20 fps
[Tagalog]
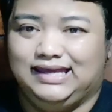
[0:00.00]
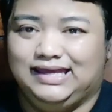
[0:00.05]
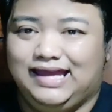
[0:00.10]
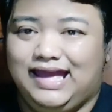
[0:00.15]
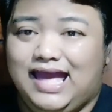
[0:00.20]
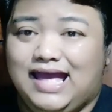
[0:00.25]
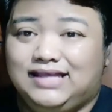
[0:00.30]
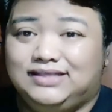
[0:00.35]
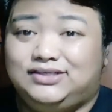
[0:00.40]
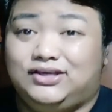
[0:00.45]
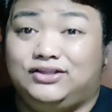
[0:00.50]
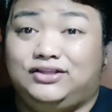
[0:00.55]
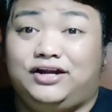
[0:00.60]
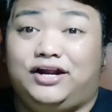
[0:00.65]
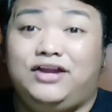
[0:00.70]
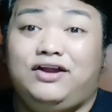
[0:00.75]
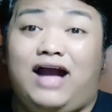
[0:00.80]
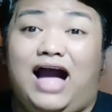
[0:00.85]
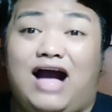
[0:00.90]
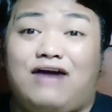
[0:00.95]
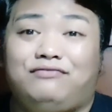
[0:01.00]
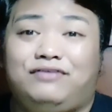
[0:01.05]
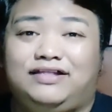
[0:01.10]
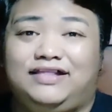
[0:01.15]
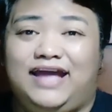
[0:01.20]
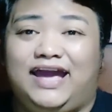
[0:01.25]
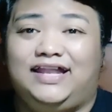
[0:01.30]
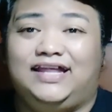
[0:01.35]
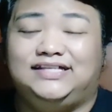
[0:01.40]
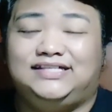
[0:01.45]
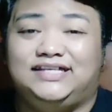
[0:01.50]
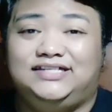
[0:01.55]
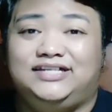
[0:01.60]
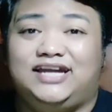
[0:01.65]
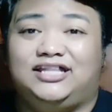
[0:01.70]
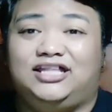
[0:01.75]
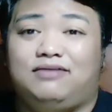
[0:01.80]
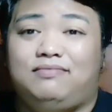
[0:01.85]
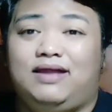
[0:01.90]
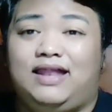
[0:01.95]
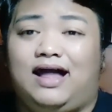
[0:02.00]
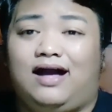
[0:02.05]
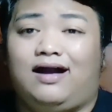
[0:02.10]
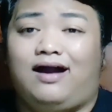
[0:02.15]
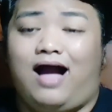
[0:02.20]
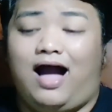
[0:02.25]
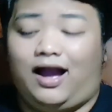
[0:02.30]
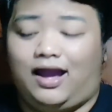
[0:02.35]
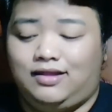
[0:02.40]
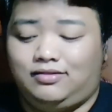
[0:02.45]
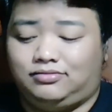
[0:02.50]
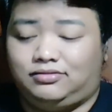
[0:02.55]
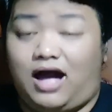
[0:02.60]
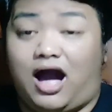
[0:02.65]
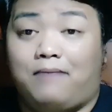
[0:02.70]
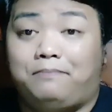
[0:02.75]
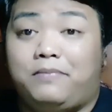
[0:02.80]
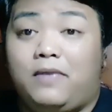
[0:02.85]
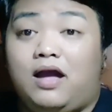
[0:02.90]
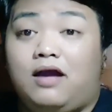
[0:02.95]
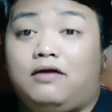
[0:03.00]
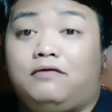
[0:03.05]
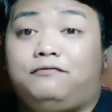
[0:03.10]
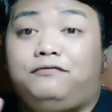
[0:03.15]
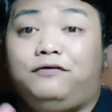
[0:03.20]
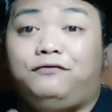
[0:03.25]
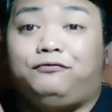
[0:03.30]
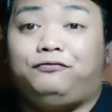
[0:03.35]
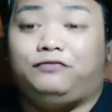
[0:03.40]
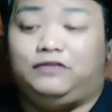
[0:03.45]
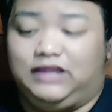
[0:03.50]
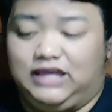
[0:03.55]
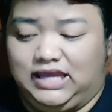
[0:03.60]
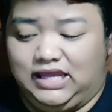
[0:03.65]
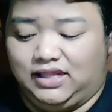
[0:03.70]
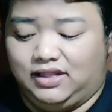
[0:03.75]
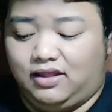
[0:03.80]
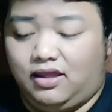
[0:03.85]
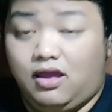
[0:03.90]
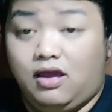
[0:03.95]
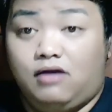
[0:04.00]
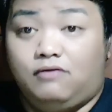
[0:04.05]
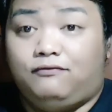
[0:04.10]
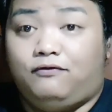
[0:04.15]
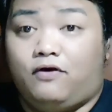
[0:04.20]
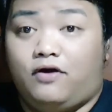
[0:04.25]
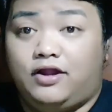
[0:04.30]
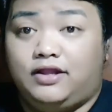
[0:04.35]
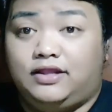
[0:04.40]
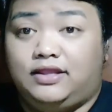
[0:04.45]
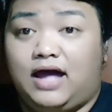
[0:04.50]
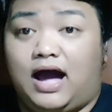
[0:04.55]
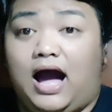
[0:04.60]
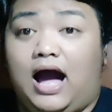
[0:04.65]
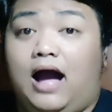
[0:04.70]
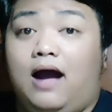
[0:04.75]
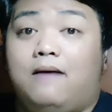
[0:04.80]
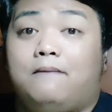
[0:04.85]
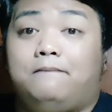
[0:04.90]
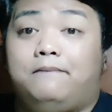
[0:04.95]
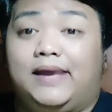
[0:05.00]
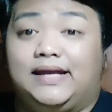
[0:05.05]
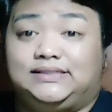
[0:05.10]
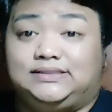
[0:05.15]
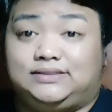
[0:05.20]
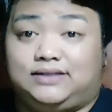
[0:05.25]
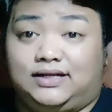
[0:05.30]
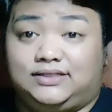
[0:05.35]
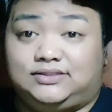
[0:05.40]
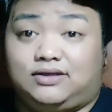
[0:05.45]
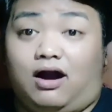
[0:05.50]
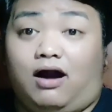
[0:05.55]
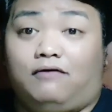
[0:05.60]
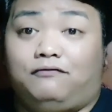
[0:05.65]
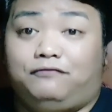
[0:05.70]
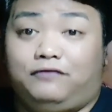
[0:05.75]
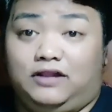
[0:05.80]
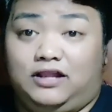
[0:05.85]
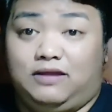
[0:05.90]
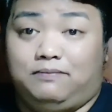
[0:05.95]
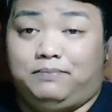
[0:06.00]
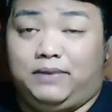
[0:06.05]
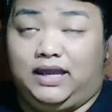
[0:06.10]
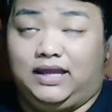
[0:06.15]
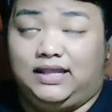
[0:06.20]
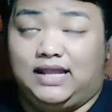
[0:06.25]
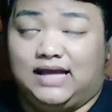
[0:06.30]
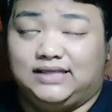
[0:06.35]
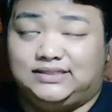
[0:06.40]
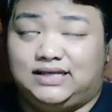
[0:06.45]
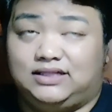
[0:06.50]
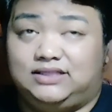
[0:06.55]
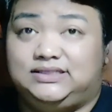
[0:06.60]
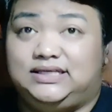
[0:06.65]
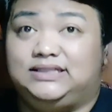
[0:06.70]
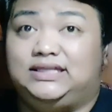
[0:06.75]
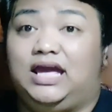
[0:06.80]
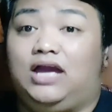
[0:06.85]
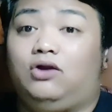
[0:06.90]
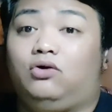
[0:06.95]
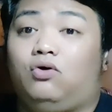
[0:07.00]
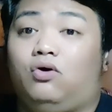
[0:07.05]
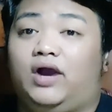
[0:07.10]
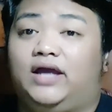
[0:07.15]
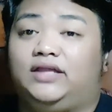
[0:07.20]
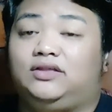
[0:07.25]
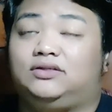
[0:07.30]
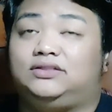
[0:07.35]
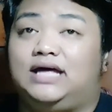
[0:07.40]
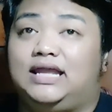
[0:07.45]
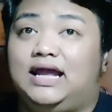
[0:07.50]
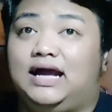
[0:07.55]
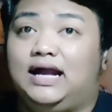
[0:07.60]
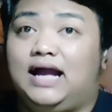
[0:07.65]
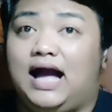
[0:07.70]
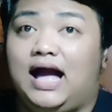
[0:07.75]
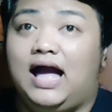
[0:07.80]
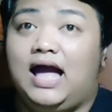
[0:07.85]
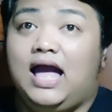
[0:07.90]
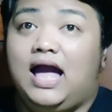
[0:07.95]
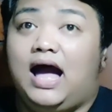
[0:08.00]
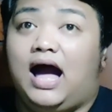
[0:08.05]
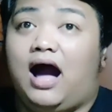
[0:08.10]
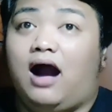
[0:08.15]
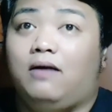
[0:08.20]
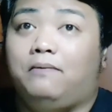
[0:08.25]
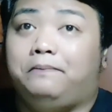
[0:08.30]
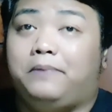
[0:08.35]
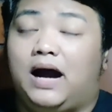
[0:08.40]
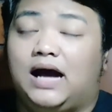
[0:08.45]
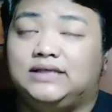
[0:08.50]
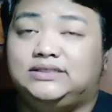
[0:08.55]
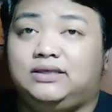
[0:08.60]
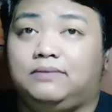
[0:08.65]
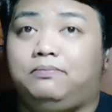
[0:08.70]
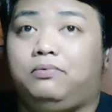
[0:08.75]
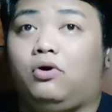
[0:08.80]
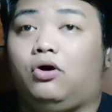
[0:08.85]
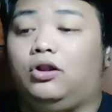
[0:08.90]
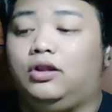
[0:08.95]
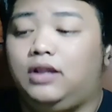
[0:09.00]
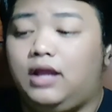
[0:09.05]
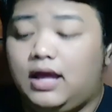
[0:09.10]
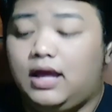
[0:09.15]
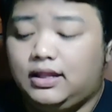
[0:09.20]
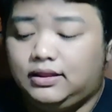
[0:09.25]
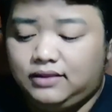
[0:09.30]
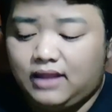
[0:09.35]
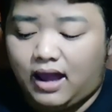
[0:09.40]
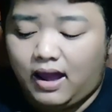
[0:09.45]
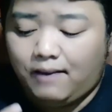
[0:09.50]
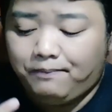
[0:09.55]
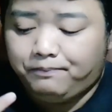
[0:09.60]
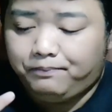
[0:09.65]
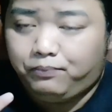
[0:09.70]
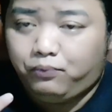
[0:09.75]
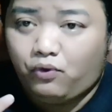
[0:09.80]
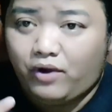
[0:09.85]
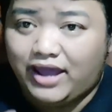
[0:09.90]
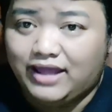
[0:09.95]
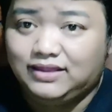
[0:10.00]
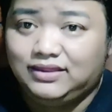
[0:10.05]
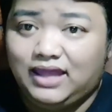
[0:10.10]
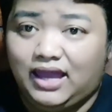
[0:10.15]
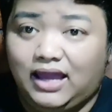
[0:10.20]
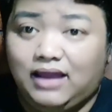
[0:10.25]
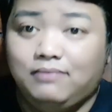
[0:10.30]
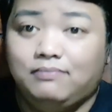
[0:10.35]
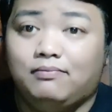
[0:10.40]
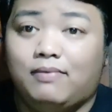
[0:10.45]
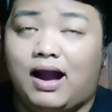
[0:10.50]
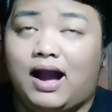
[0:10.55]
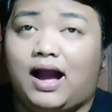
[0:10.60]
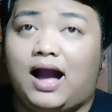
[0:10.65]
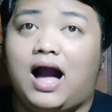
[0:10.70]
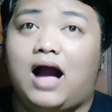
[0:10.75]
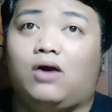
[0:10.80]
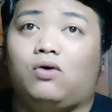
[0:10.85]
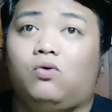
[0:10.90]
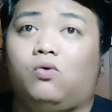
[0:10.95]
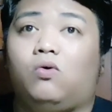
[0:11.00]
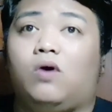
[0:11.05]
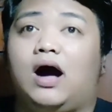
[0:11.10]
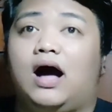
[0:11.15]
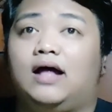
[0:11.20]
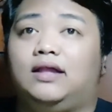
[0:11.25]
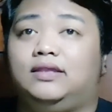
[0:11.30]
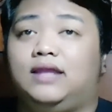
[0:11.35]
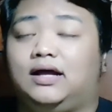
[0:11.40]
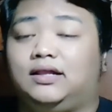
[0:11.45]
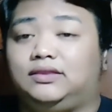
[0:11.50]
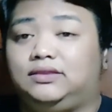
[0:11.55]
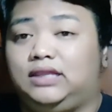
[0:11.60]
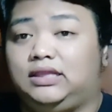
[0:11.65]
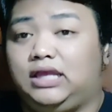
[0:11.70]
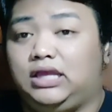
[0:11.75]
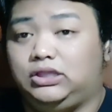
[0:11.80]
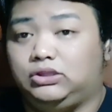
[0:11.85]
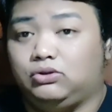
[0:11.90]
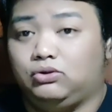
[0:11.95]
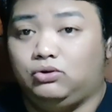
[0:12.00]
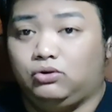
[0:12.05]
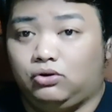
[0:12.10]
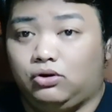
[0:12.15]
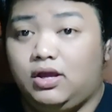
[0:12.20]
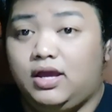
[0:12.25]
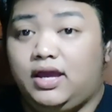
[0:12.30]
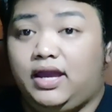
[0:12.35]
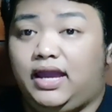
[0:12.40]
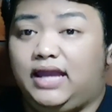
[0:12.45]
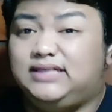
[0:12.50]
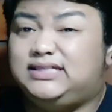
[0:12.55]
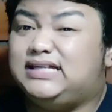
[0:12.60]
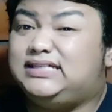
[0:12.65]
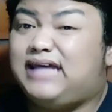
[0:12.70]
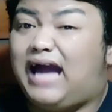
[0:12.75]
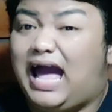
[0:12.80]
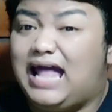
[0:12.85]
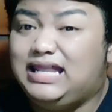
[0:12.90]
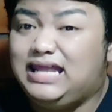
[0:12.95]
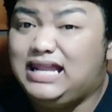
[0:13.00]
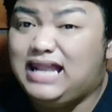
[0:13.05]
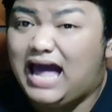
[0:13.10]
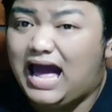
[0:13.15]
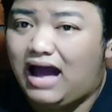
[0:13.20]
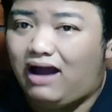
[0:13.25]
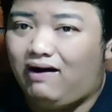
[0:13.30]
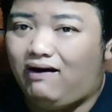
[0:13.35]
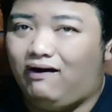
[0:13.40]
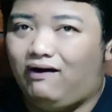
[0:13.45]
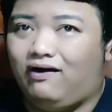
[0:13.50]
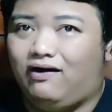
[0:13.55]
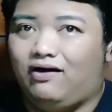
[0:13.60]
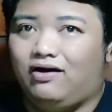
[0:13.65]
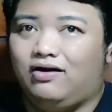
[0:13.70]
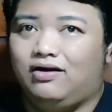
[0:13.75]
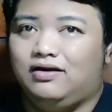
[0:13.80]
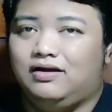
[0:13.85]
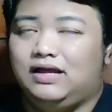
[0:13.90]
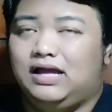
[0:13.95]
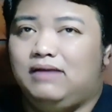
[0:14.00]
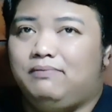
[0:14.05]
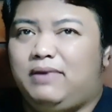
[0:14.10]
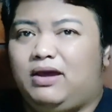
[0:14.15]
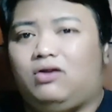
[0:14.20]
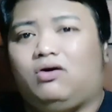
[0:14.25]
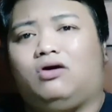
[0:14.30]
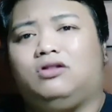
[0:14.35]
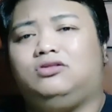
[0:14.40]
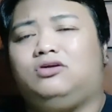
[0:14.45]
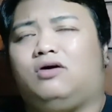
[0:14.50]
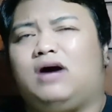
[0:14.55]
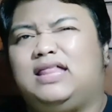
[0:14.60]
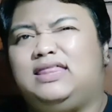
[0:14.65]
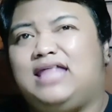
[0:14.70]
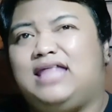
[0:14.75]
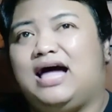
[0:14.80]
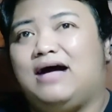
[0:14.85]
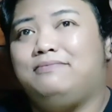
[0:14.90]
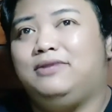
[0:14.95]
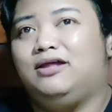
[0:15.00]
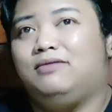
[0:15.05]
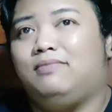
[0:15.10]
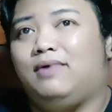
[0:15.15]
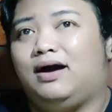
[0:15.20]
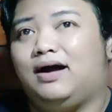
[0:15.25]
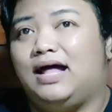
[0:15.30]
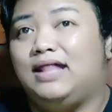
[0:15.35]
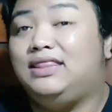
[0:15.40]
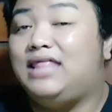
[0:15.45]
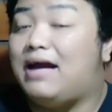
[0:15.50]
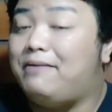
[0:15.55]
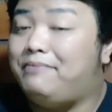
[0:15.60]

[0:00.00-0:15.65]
So there you have it ladies and gentlemen, ang aking top 15 for the Misters of Filipinas. At sa tingin ko, ito talaga ang possible na pwedeng makakuha ng titulo. Isa sa kanila, oo. Pero although ang dami namang, ang daming